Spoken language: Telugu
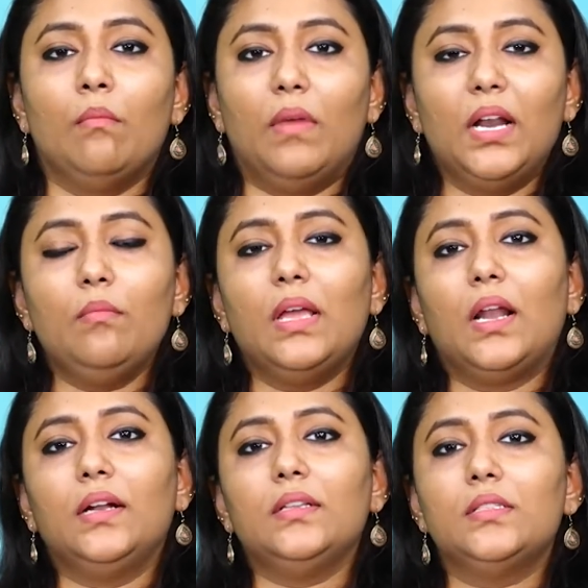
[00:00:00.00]
మనం
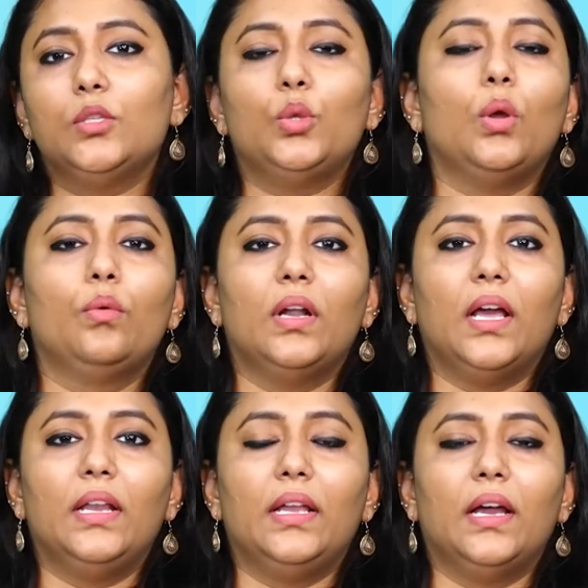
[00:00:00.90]
ఎలాంటి స్థితిలో
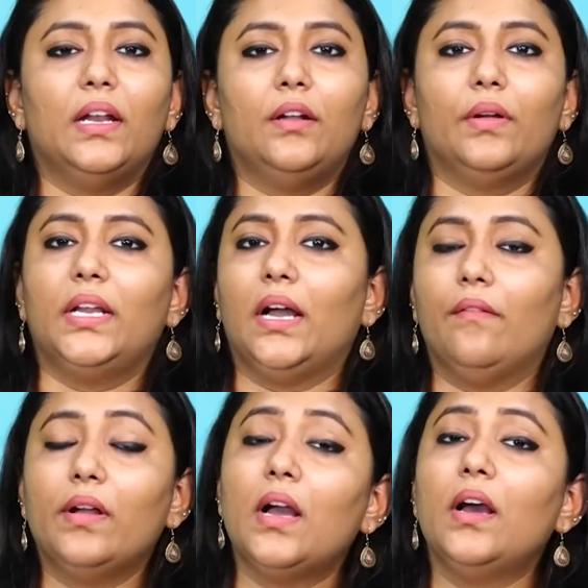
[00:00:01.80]
ఉండాలి అనేటువంటి
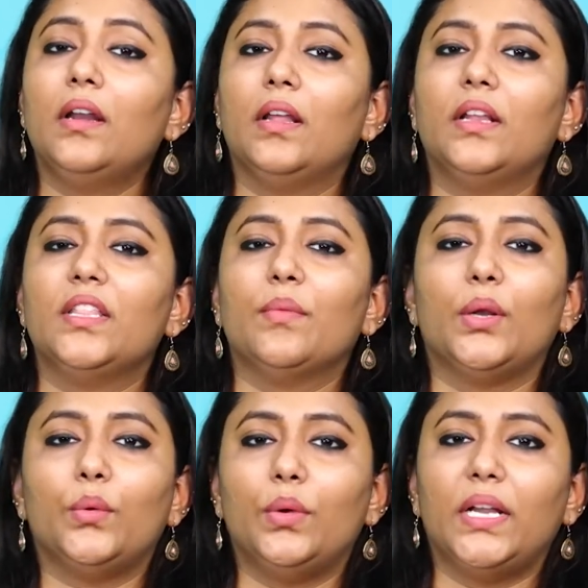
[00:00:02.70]
అవగాహన అనేది
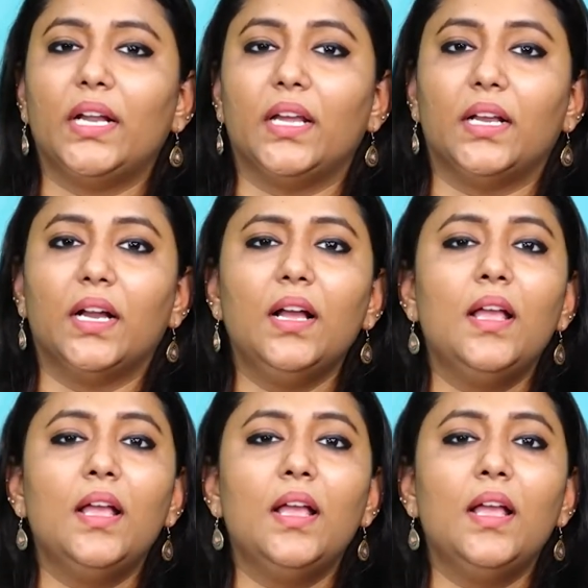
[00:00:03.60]
మనకు ఉంటే కనుక